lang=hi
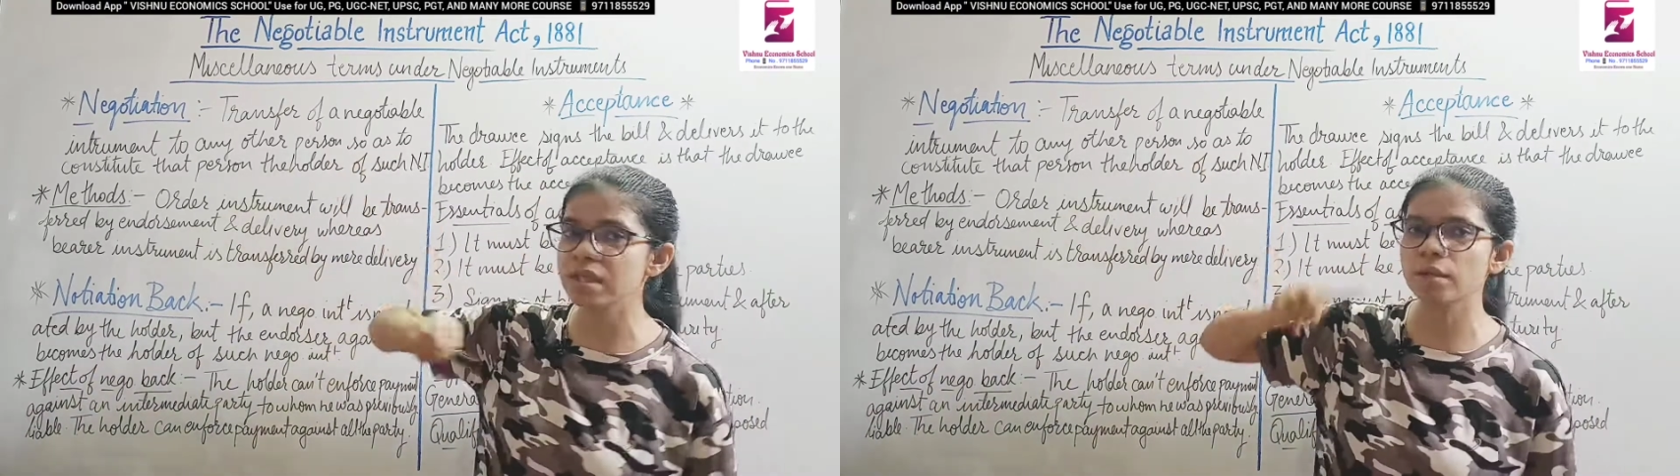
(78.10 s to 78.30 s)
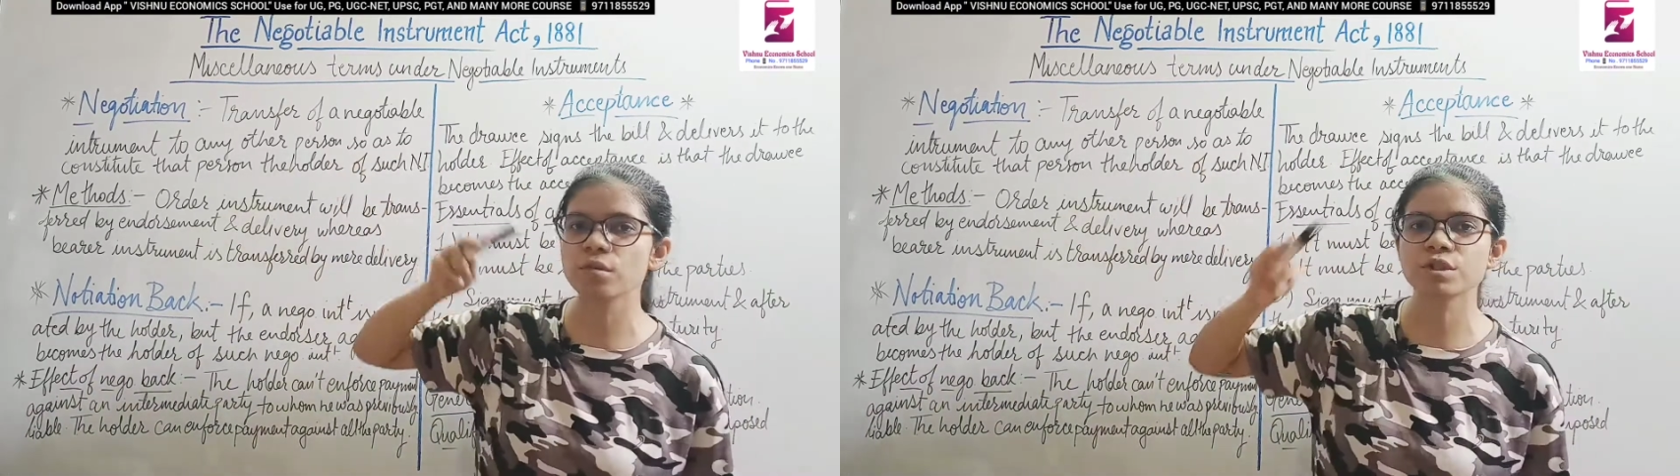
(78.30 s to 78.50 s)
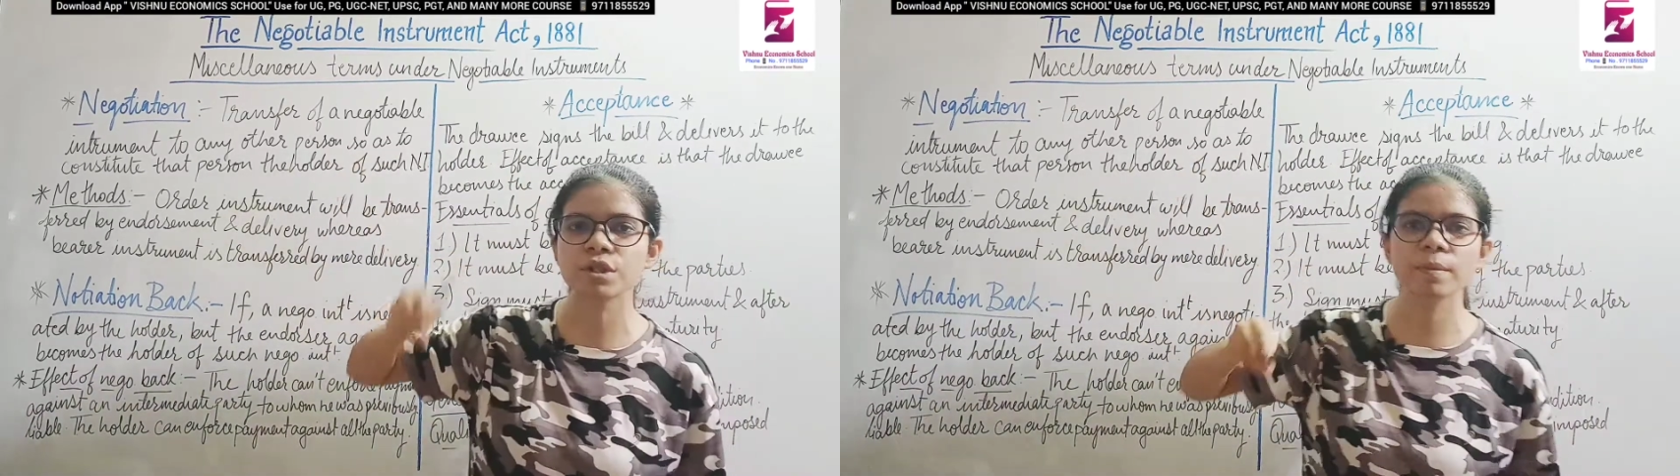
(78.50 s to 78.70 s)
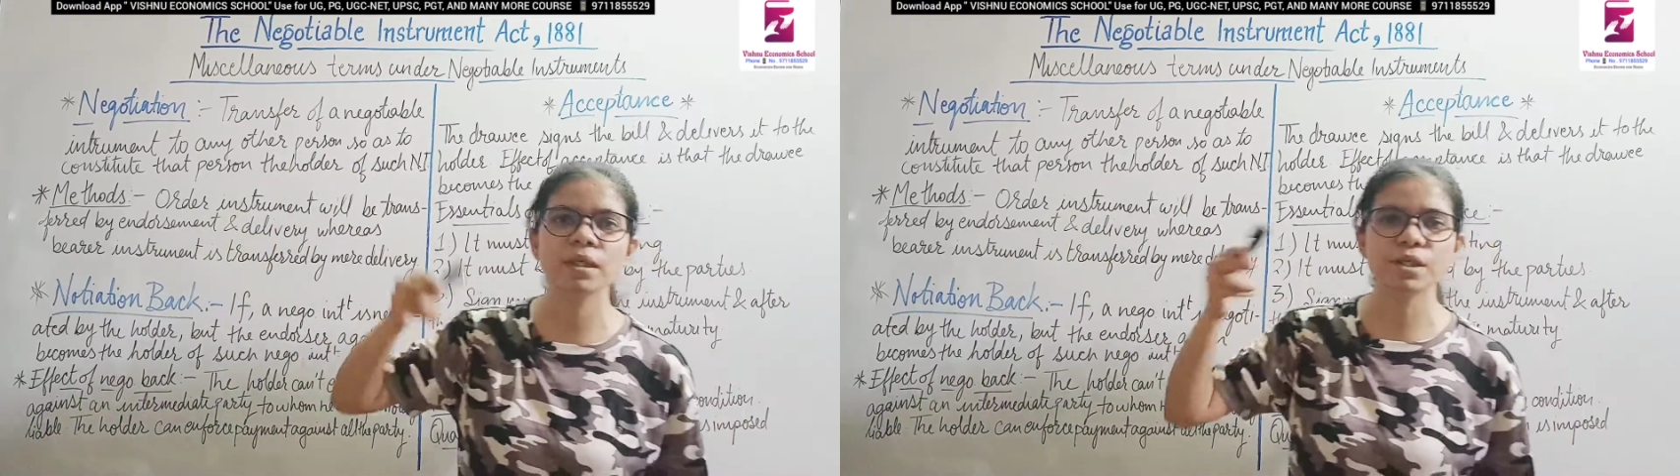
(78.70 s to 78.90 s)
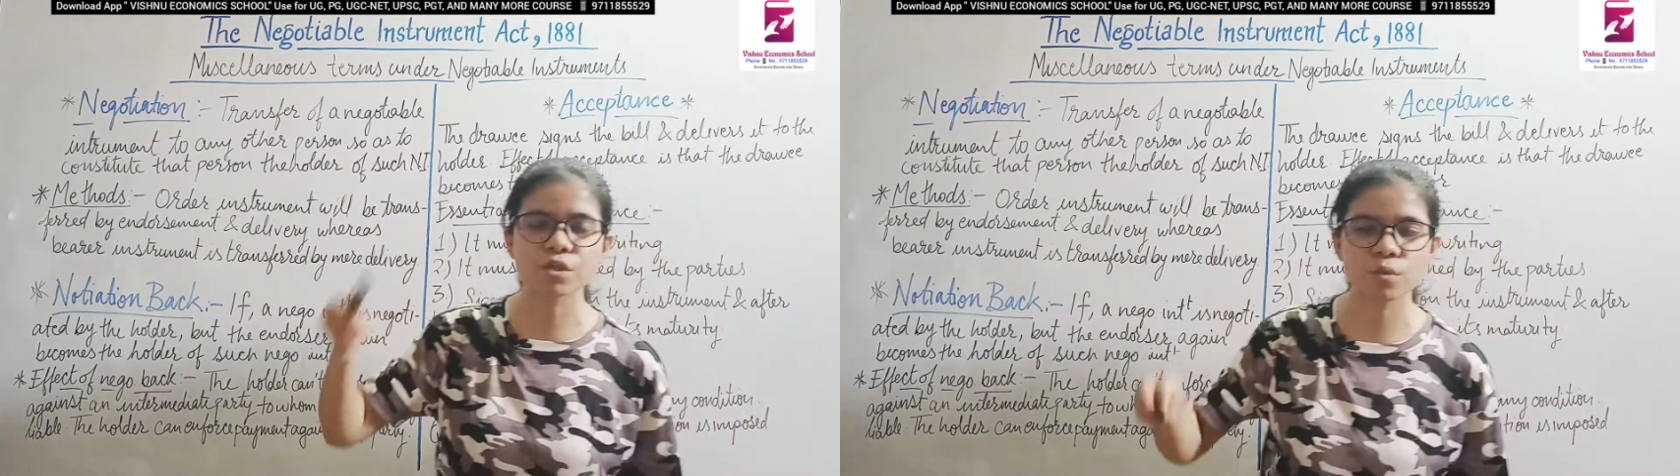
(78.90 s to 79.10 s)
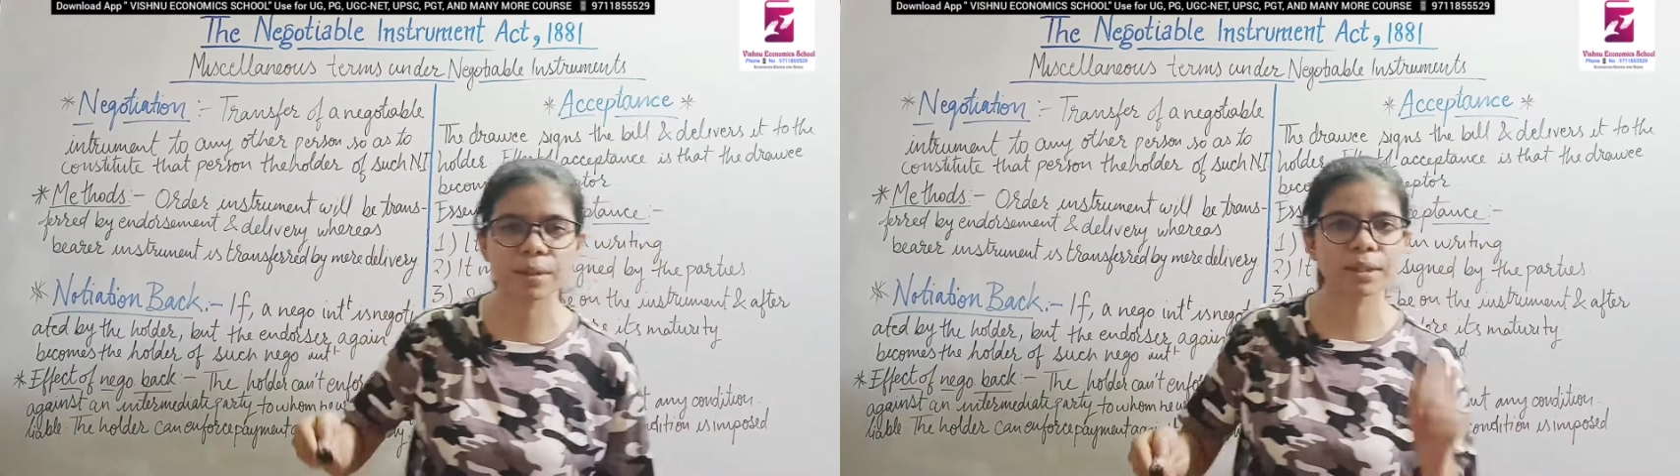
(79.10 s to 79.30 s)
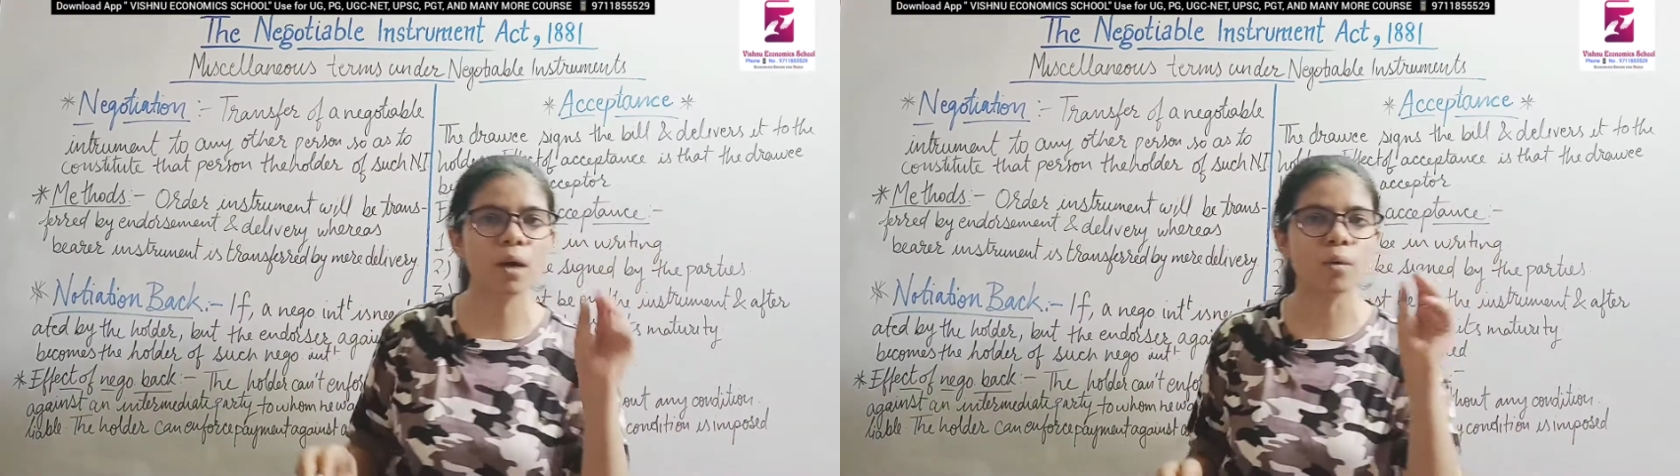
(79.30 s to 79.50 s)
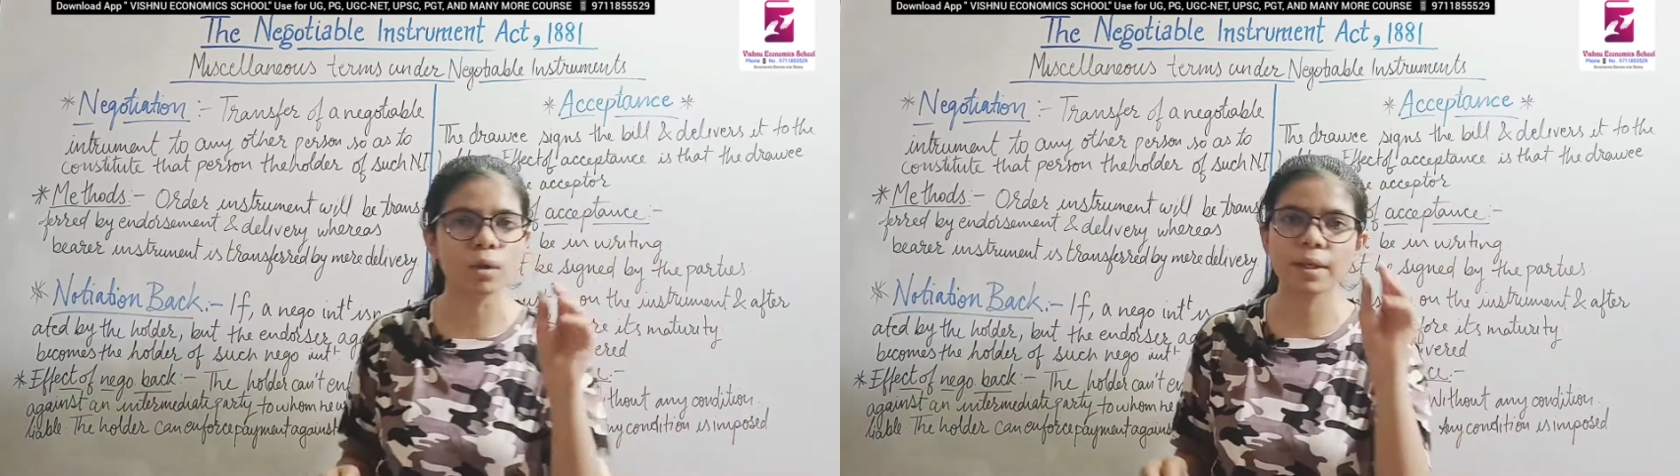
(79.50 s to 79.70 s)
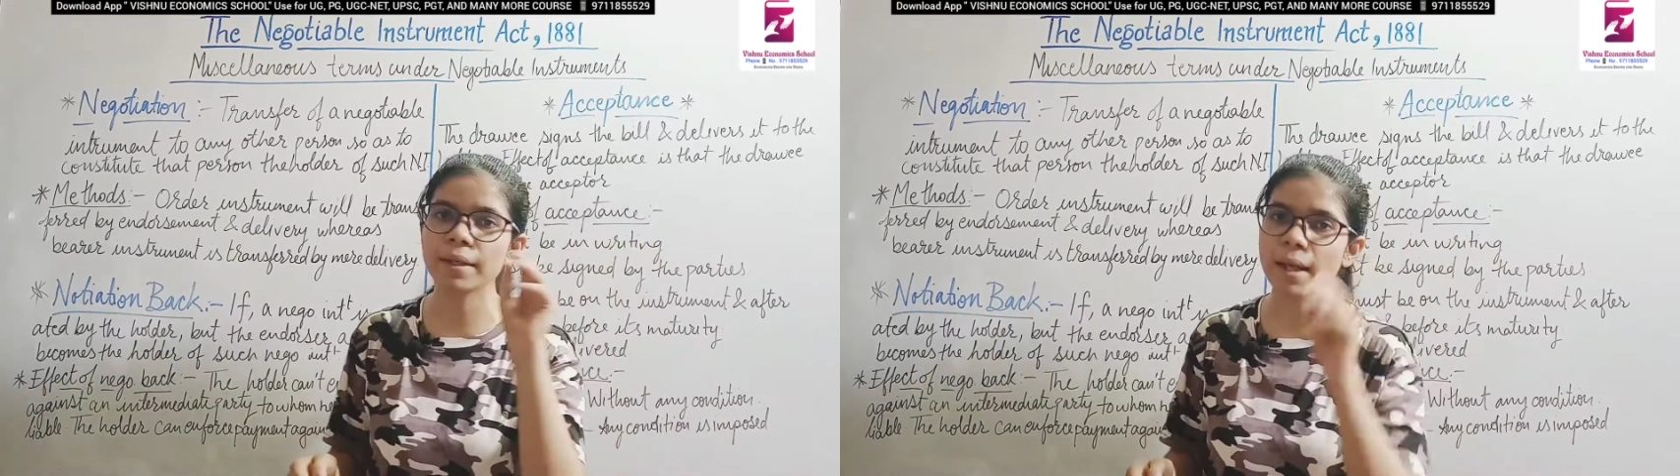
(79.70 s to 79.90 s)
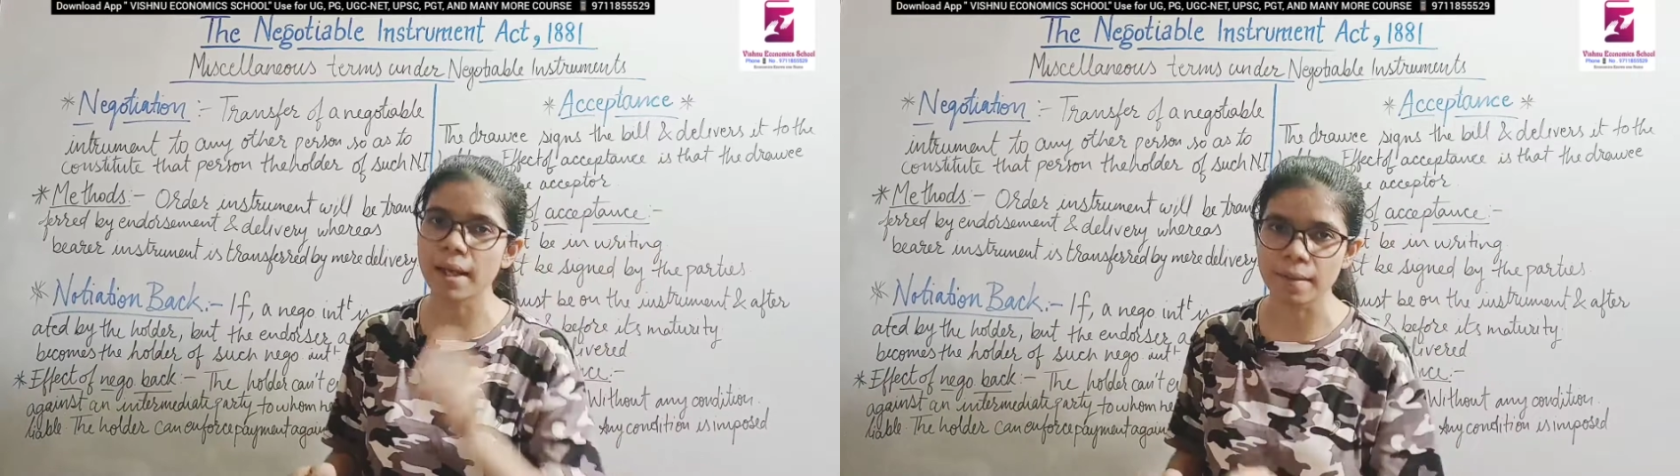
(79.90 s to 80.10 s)
नेगोशिएबल इंस्ट्रूमेंट का होल्डर
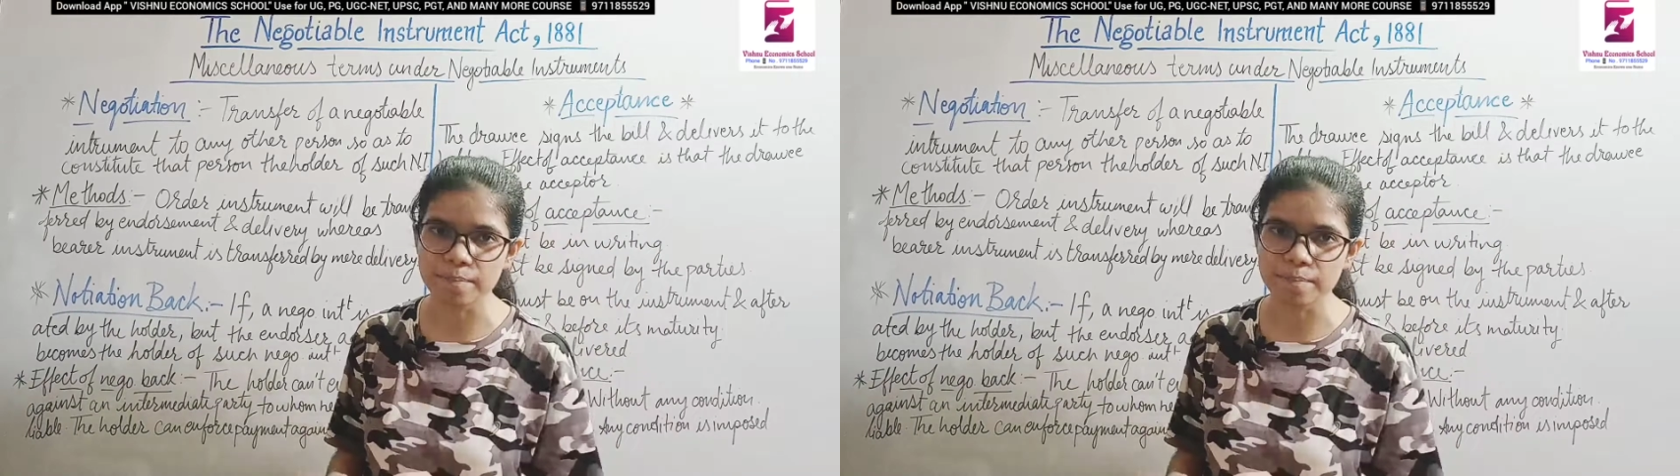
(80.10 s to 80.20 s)
है